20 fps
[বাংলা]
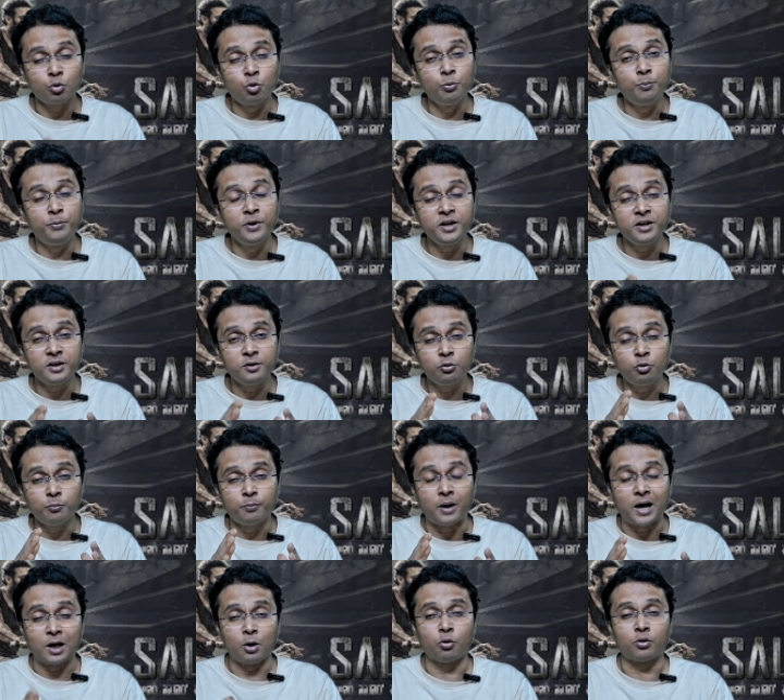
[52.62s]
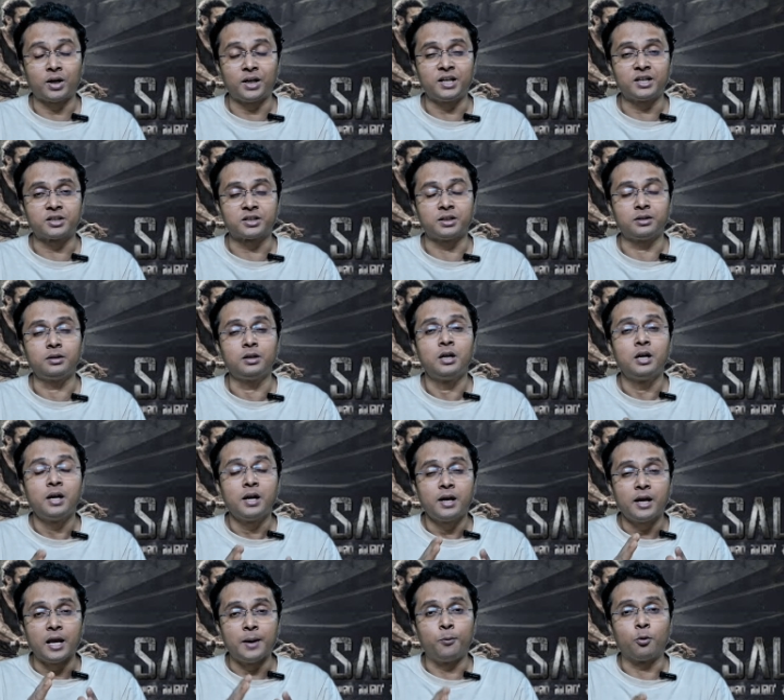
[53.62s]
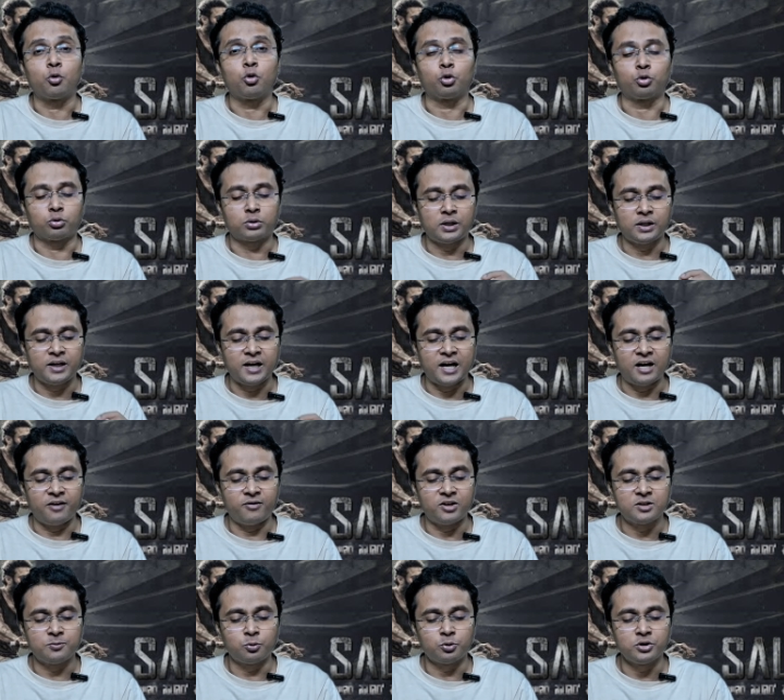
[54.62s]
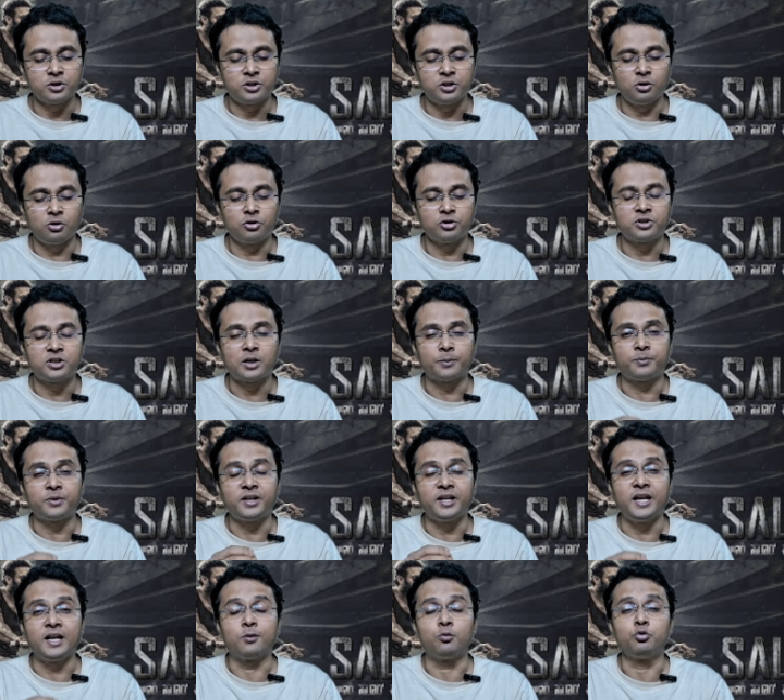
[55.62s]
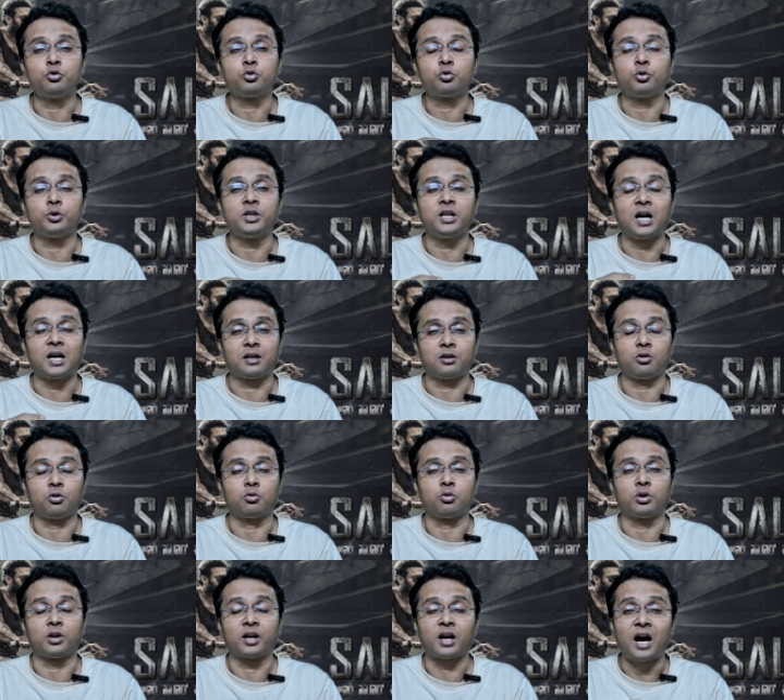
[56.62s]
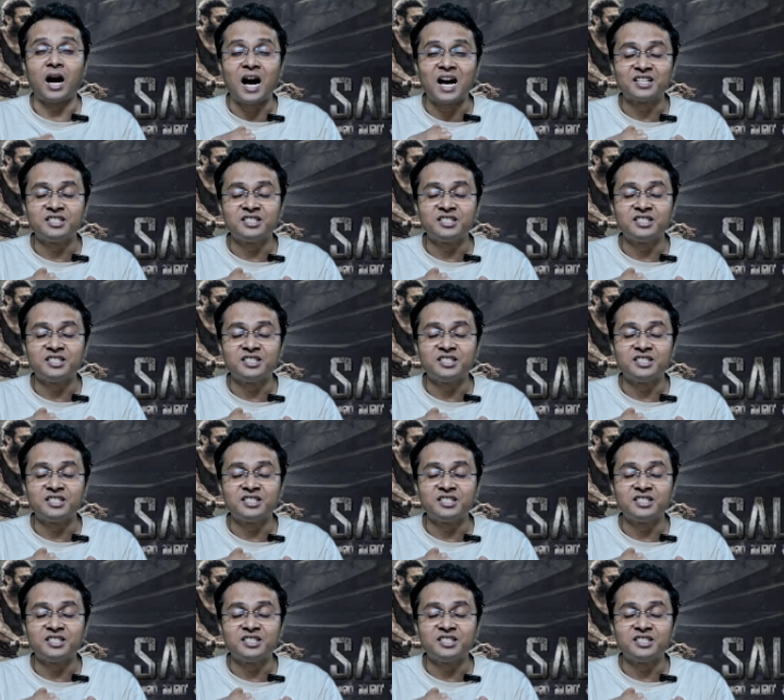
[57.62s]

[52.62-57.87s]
খুবই কিন্তু ভালো কালেকশন এবং গতকালকে অ্যাডভান্স বুকিং ছিল হচ্ছে আপনার একুশ কোটি আট লক্ষ টাকা